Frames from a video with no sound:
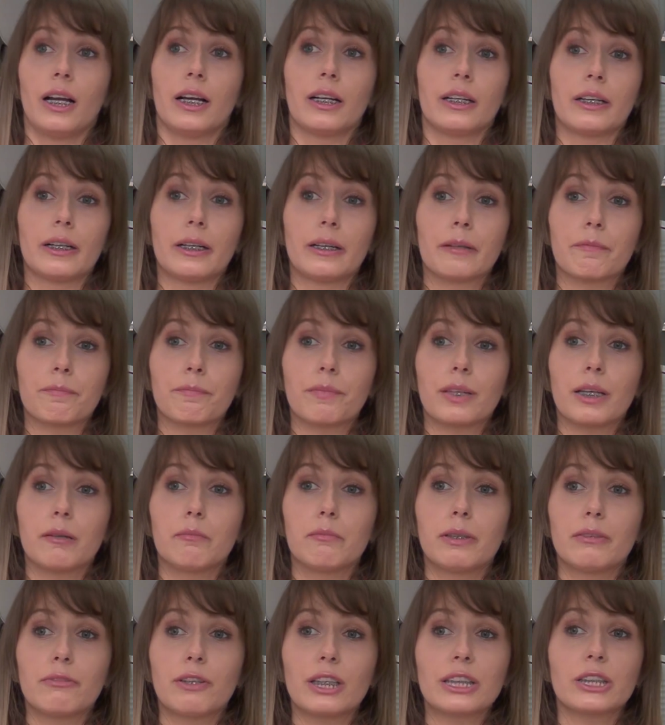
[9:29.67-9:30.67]

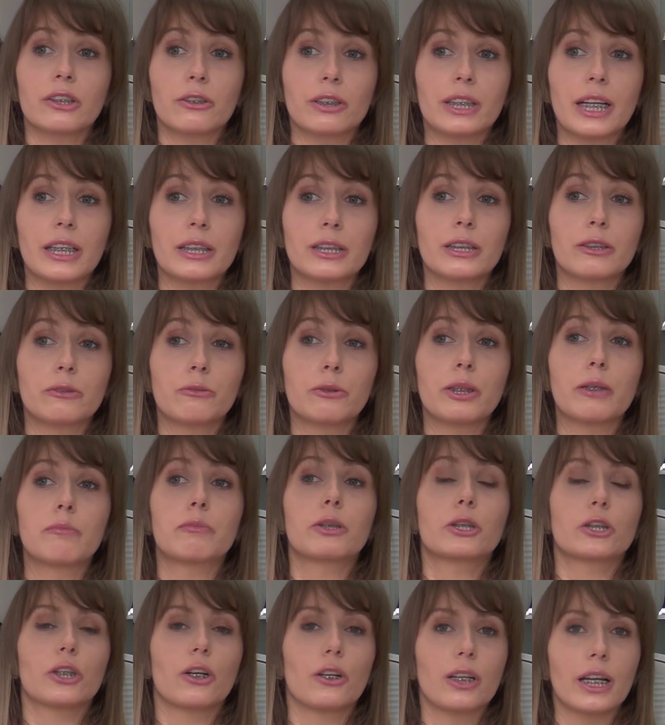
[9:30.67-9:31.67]
E, my właśnie
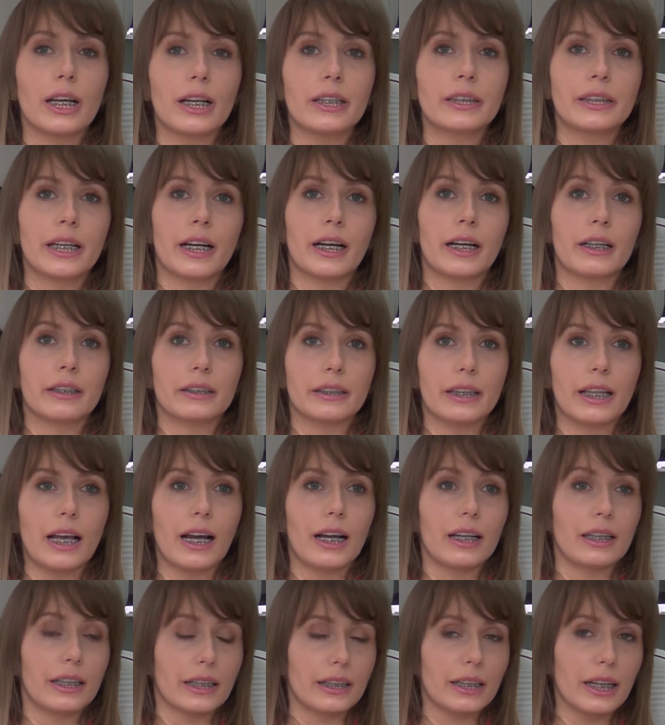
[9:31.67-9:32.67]
organizujemy szkolenia
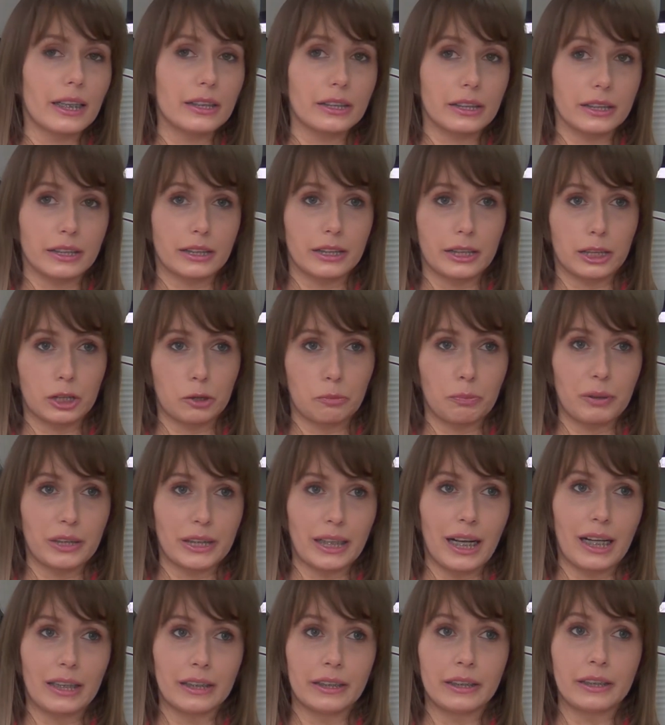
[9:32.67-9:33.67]
dla lekarzy z tych
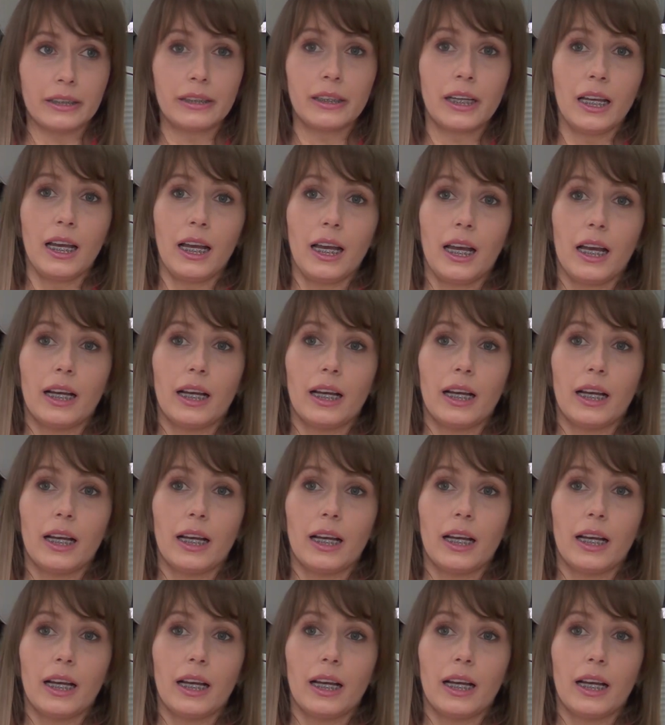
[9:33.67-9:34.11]
szpitali.